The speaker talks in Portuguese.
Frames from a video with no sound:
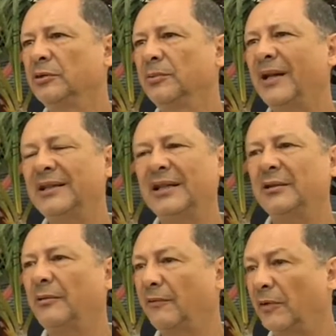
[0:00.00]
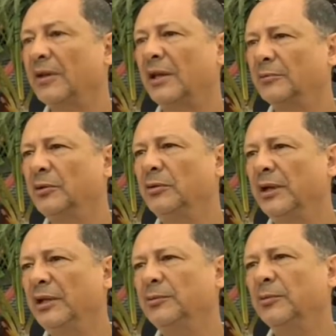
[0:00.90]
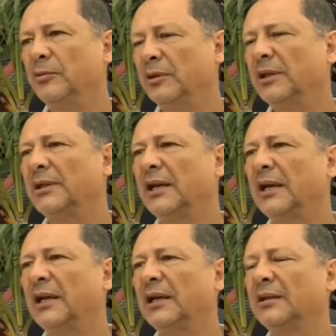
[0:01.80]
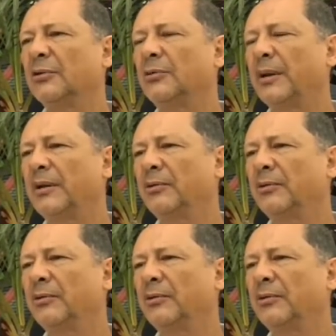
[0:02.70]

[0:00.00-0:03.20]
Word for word: desmatada numa velocidade muito grande por conta da, da ocupação